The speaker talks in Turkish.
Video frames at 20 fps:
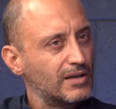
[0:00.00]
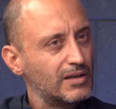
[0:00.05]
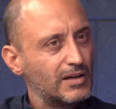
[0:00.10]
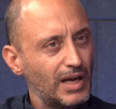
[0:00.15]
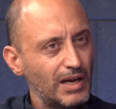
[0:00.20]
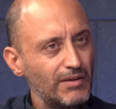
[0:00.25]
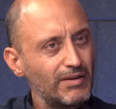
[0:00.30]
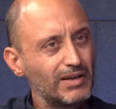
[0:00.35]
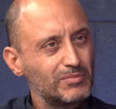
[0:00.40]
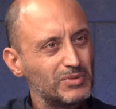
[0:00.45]

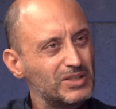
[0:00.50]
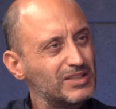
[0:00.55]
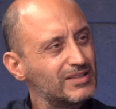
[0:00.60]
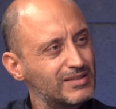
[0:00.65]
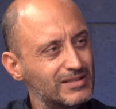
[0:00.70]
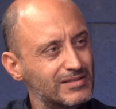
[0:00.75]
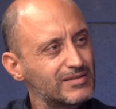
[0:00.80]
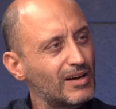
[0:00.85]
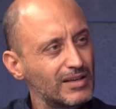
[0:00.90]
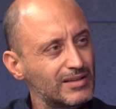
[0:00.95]
Evet bir
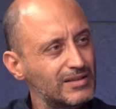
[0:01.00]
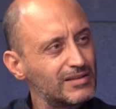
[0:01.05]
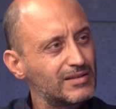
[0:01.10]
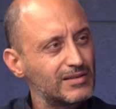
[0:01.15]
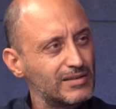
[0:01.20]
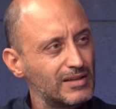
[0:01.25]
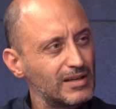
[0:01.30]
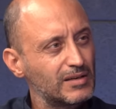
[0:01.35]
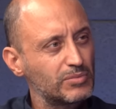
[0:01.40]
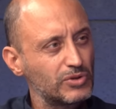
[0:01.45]
iki
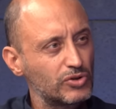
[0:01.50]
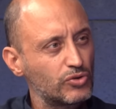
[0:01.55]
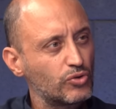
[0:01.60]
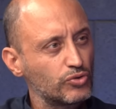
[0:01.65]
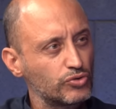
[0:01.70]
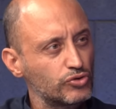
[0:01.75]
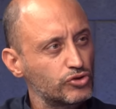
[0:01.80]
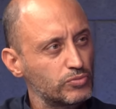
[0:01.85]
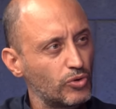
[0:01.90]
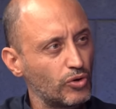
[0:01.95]
saatlik bir
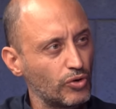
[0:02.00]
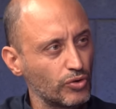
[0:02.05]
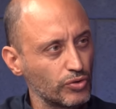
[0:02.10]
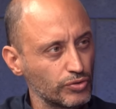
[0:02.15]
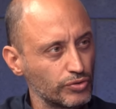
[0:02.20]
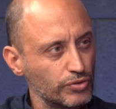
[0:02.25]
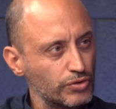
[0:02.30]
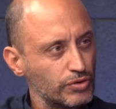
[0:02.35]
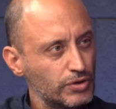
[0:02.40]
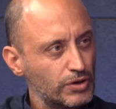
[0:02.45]
konuşma
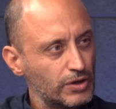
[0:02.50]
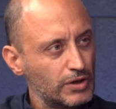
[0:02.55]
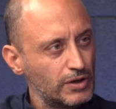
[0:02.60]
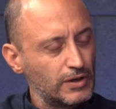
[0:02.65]
oldu.